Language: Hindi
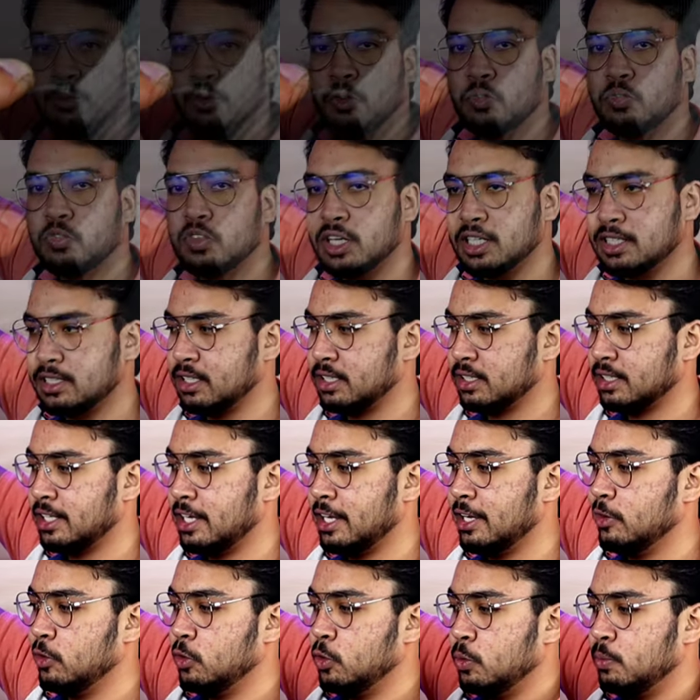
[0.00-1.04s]
मूव कर सकते
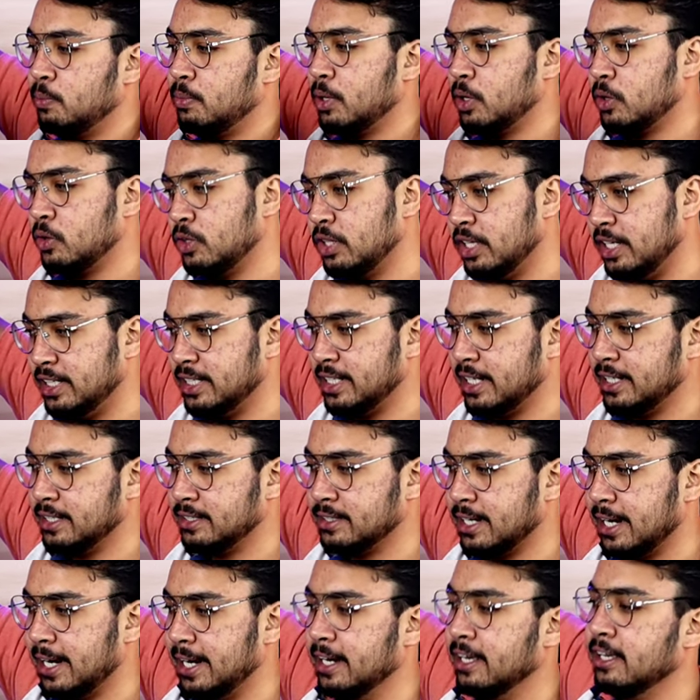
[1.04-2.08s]
हैं ऊपर और नीचे की
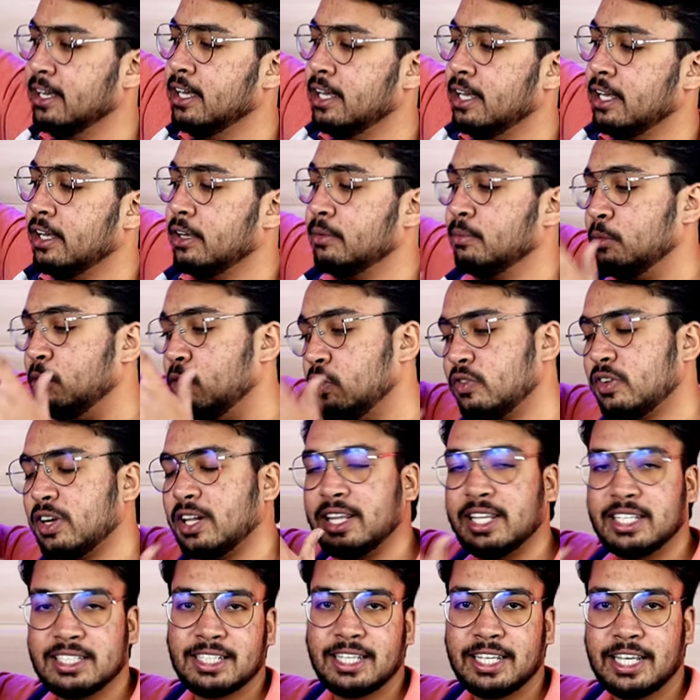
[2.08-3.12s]
साइड मूव
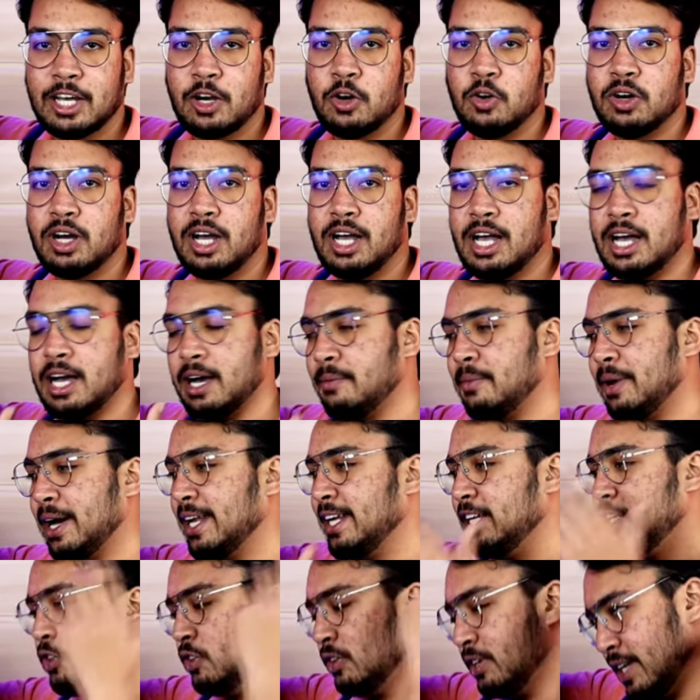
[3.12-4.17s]
करने से क्या होगा
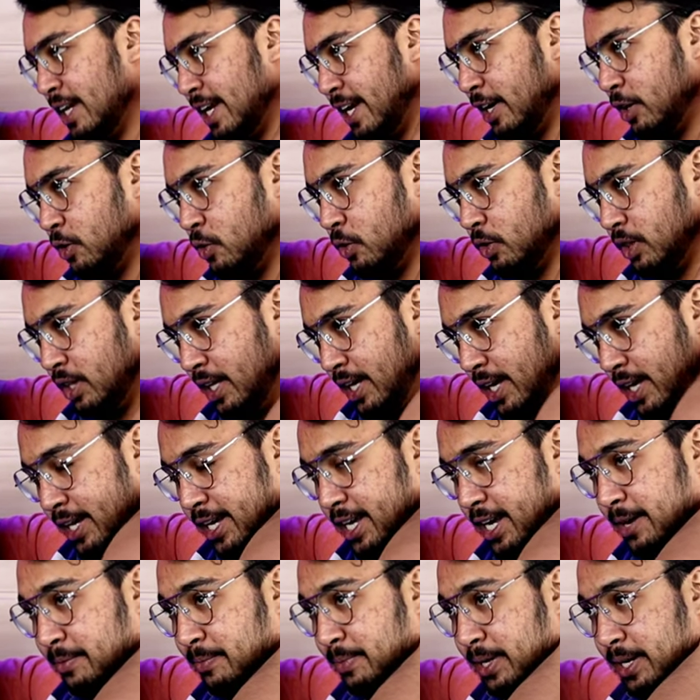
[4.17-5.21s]
हमारी जो नेक होती है
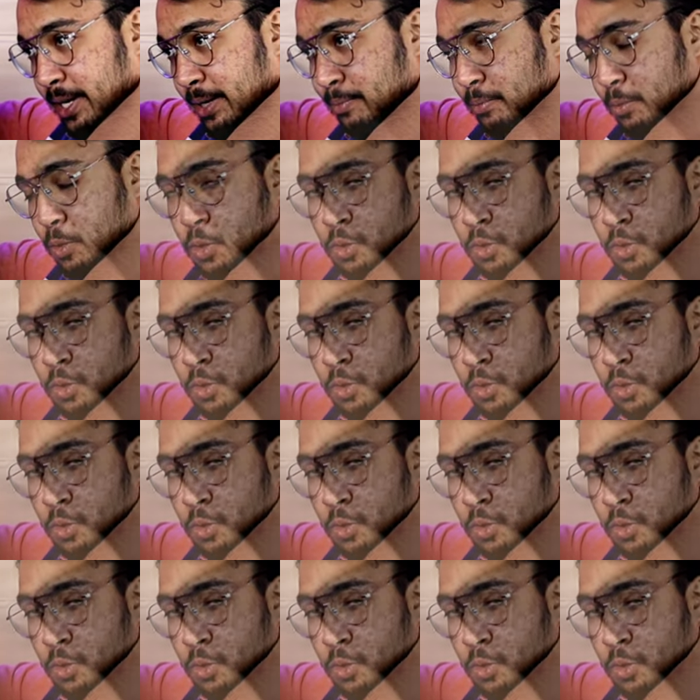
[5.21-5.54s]
यहाँ पे एक